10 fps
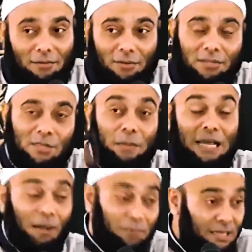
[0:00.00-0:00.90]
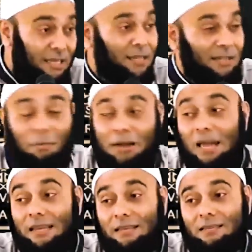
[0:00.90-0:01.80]
Speak up sedikit nggak
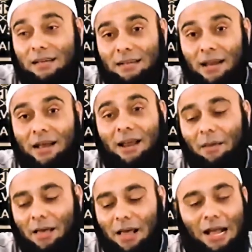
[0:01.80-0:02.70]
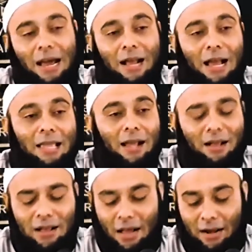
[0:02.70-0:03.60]
berani gitu kan. Gara-gara apa? Gara-garanya
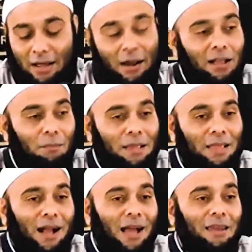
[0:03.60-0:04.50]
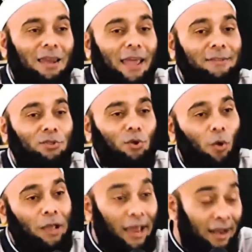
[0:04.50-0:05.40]
gara-gara kebanyakan
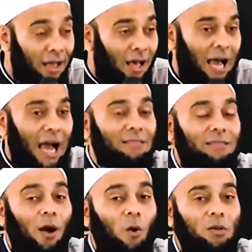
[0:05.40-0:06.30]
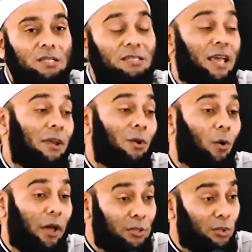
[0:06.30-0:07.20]
estrogen atau seno
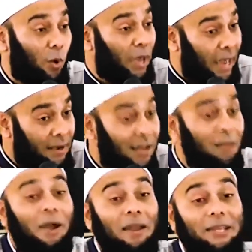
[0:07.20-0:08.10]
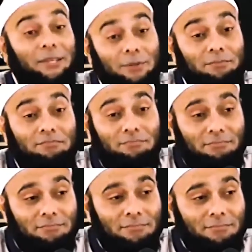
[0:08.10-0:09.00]
estrogen. Dari mana itu?
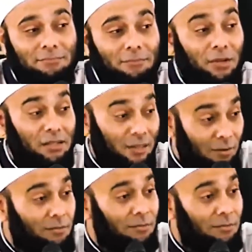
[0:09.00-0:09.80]
Mau dikasih tahu?